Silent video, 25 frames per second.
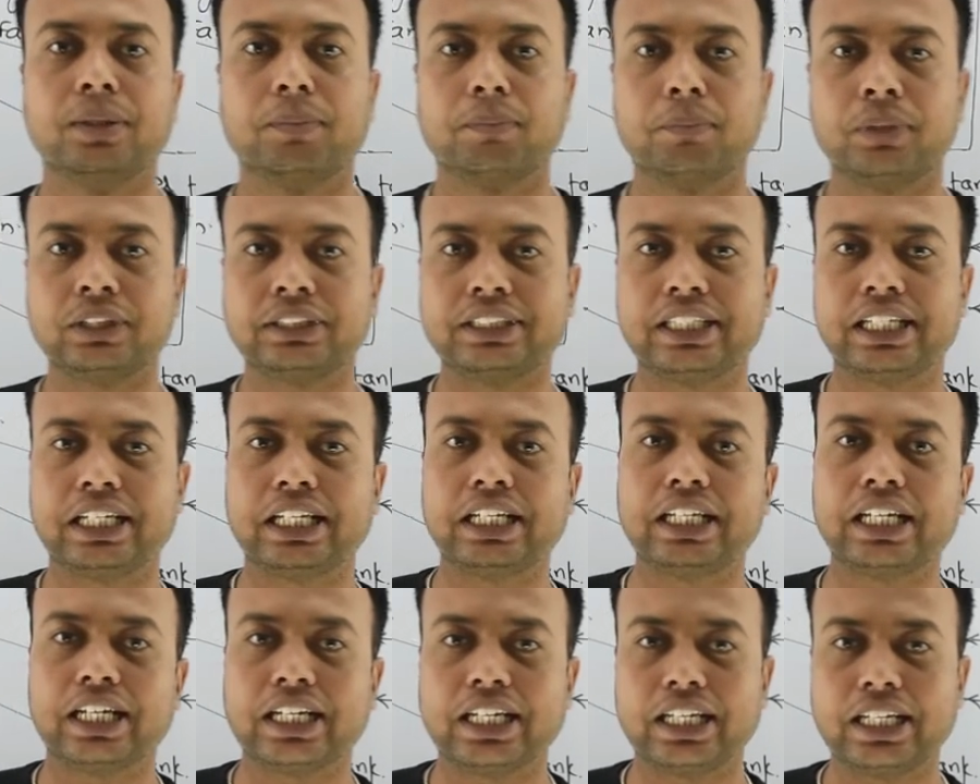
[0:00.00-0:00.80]

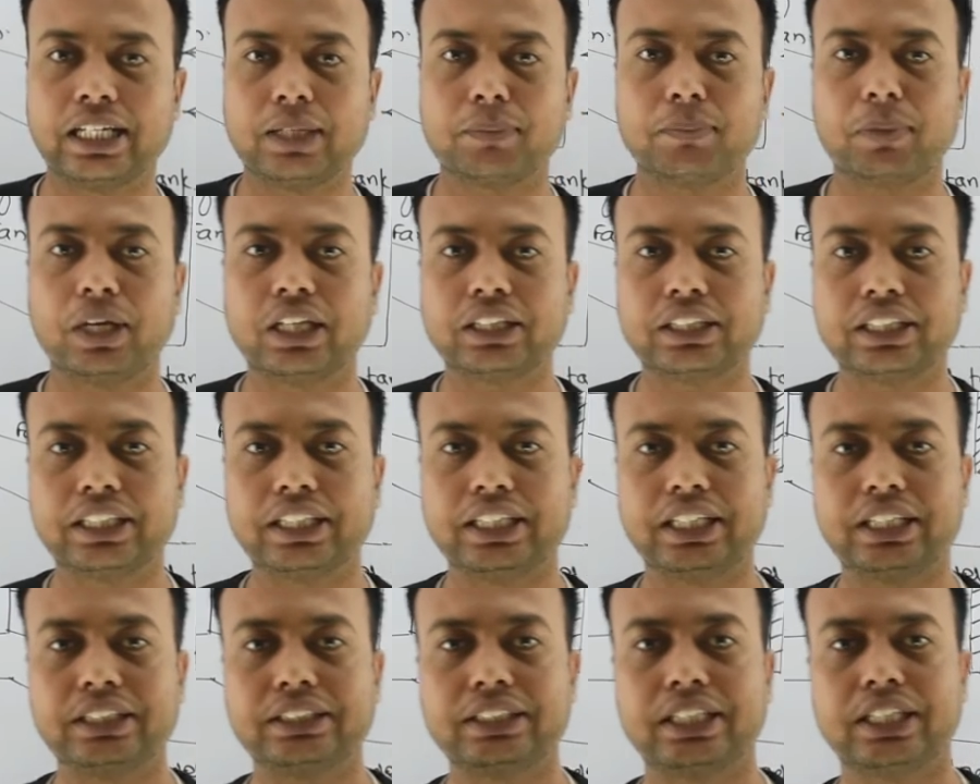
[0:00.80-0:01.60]
बेसिकली अगर एक बात
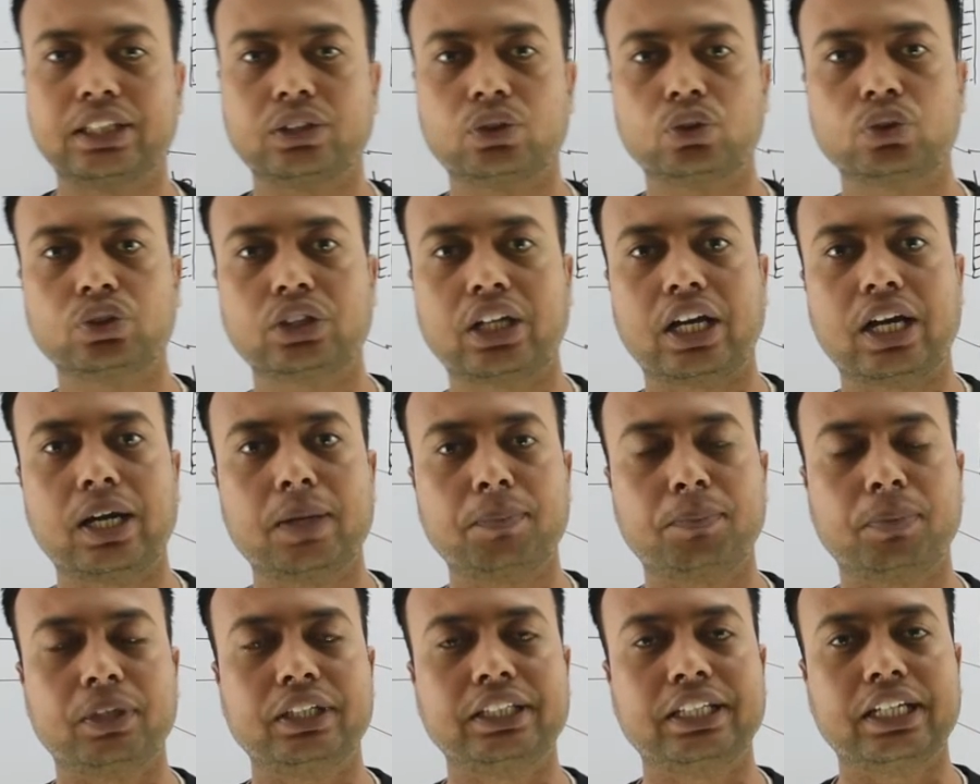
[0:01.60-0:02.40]
किया जाए तो जहां
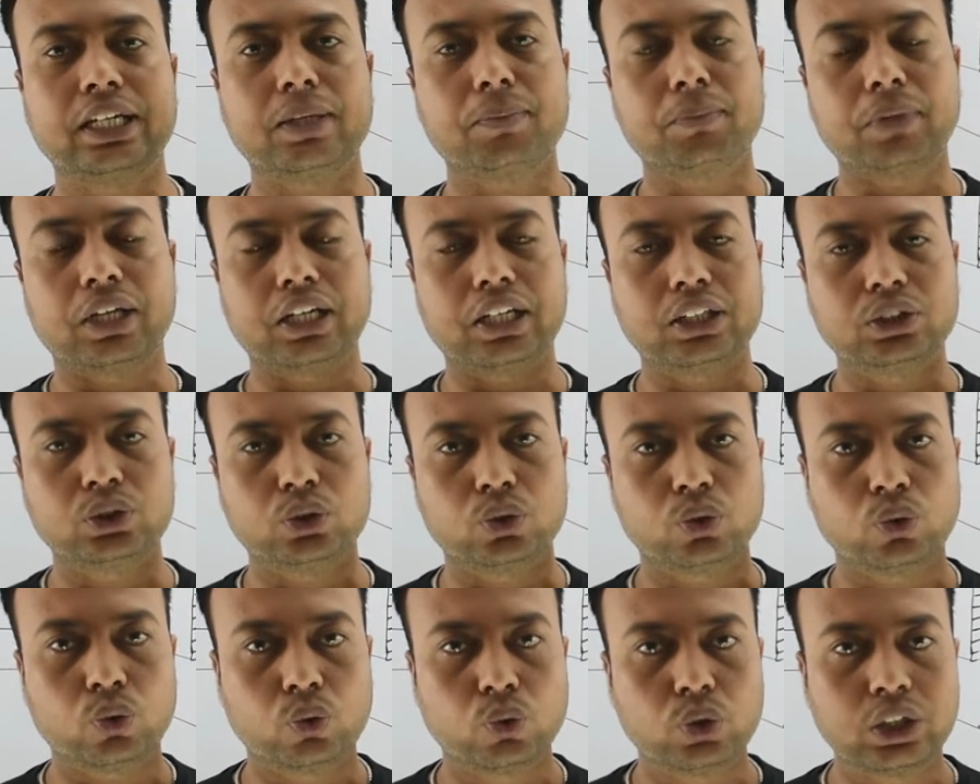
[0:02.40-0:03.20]
पर ये हमारा
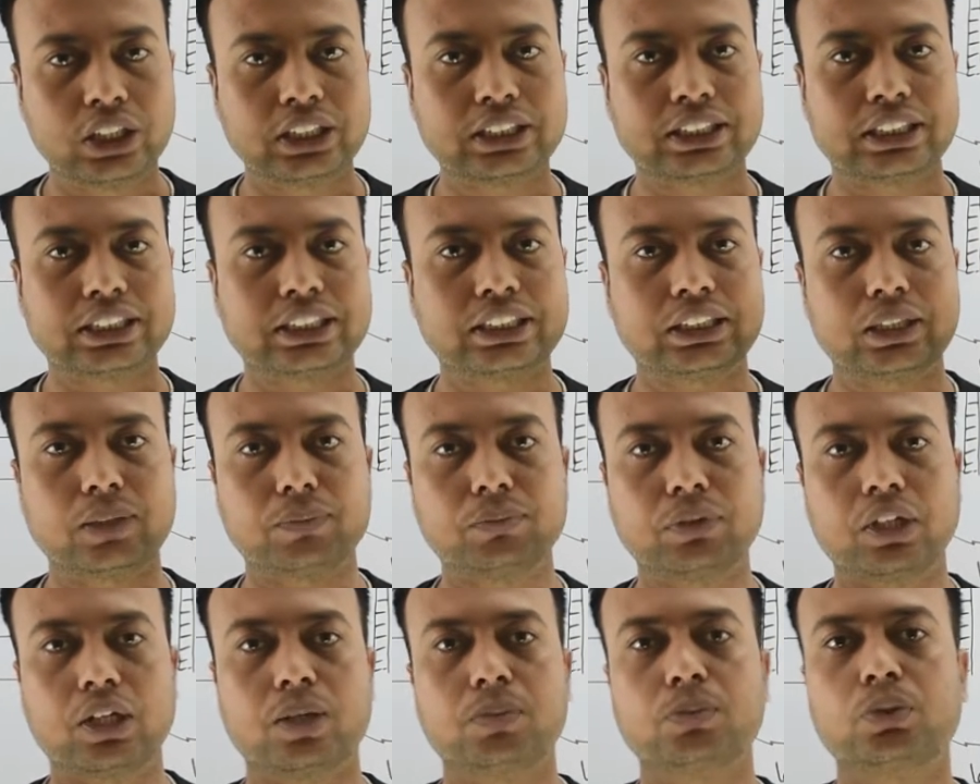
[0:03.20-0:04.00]
जो कूलिंग सिस्टम
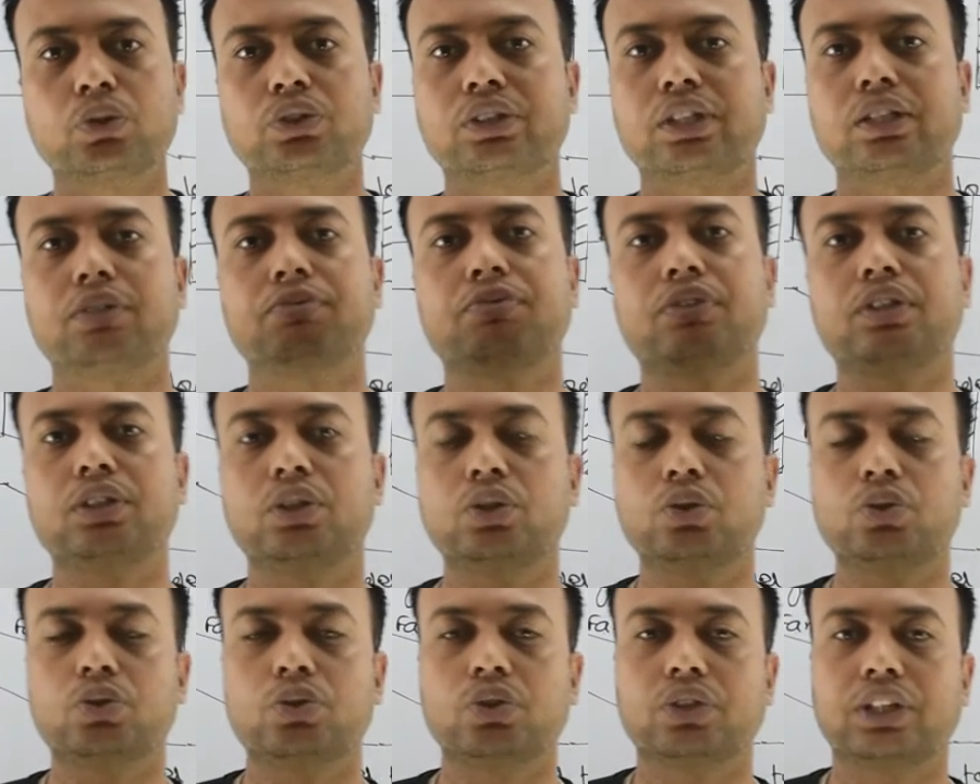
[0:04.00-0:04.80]
थर्मोसाइफन
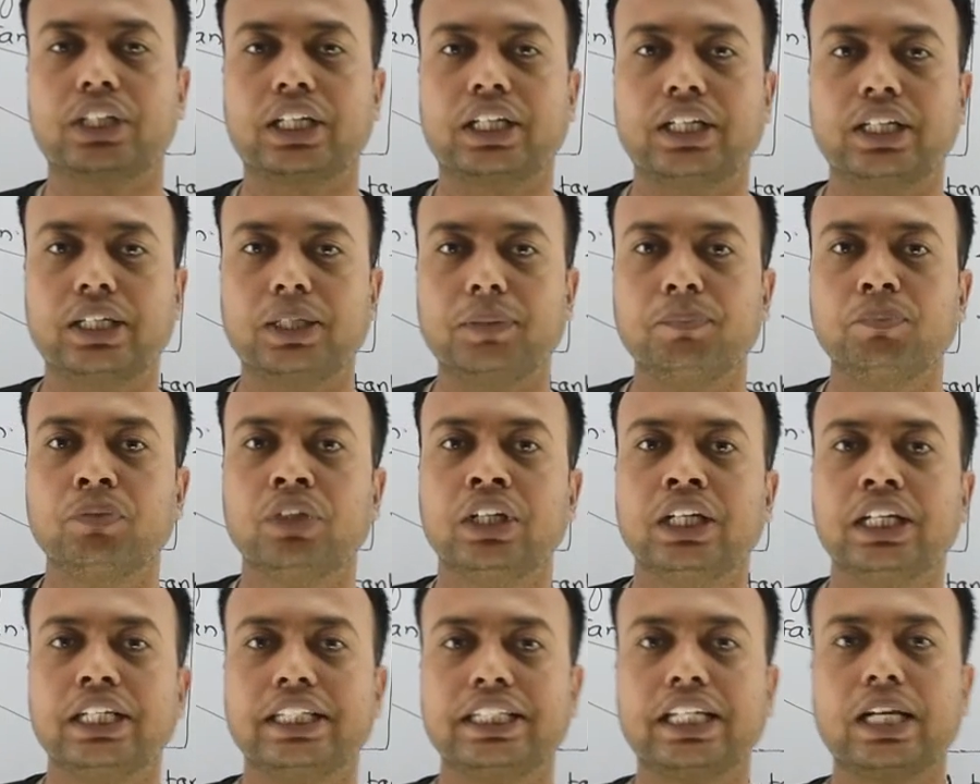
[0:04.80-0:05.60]
यूज होता है
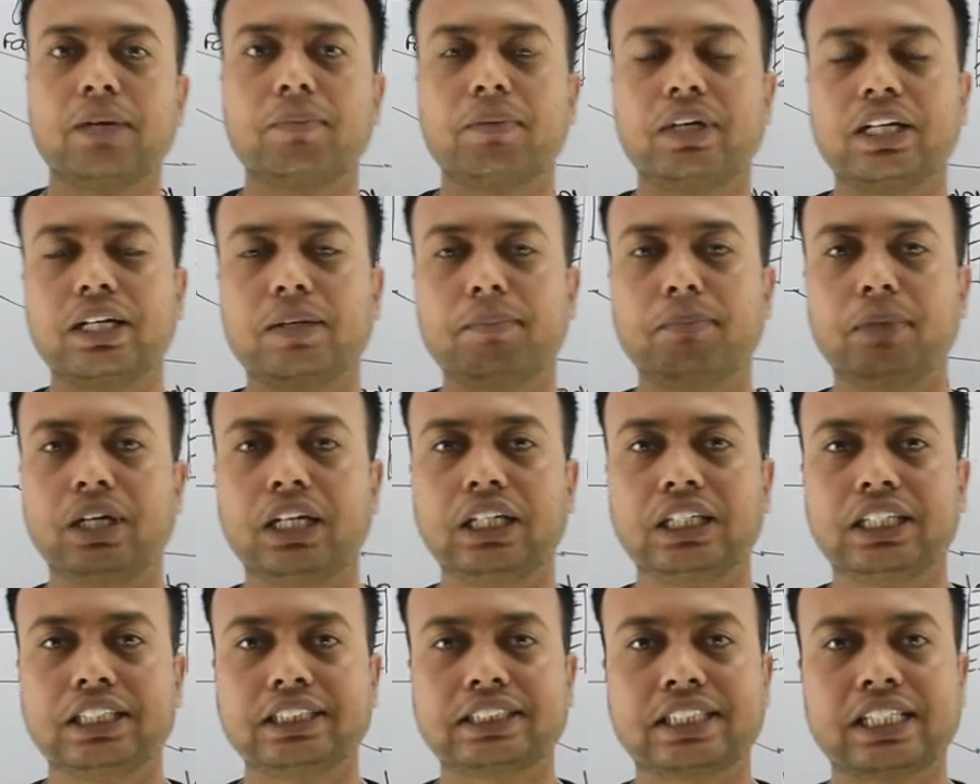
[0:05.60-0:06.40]
ये हमारा
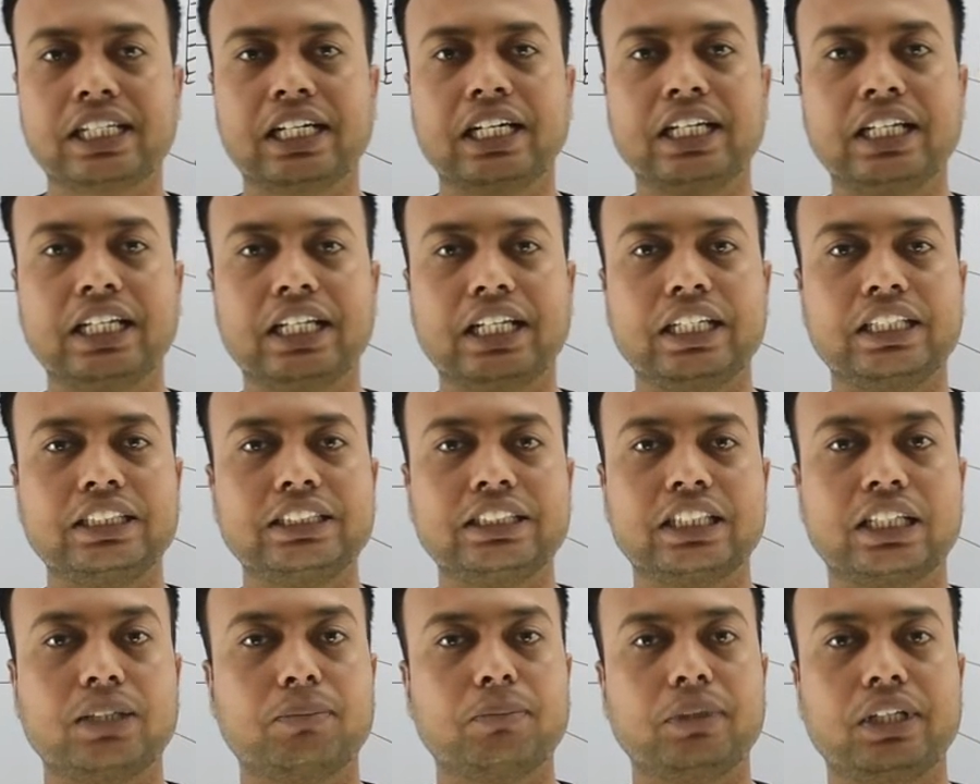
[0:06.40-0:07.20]
मल्टी सिलेंडर
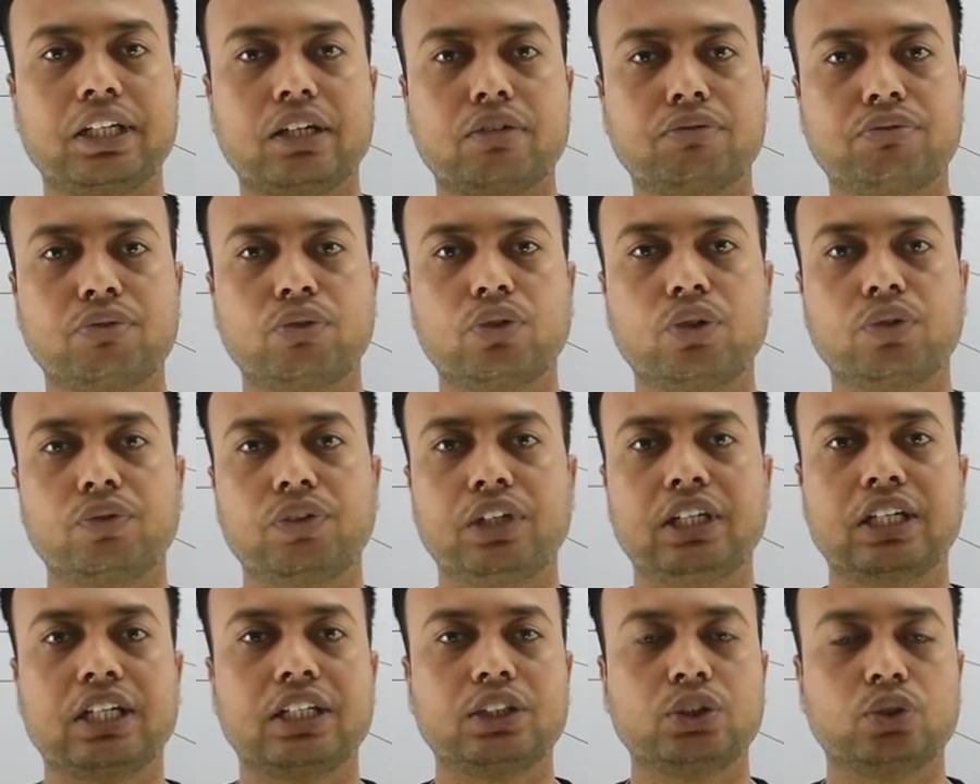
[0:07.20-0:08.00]
इंजन में या फोर
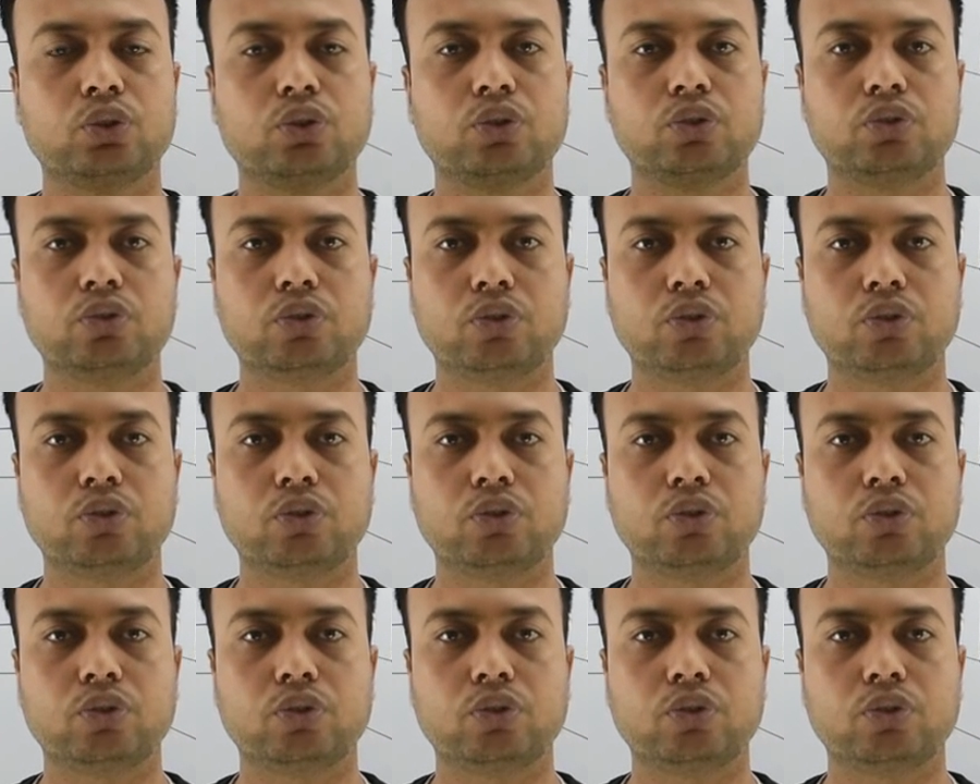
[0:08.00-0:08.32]
व्हीलर जो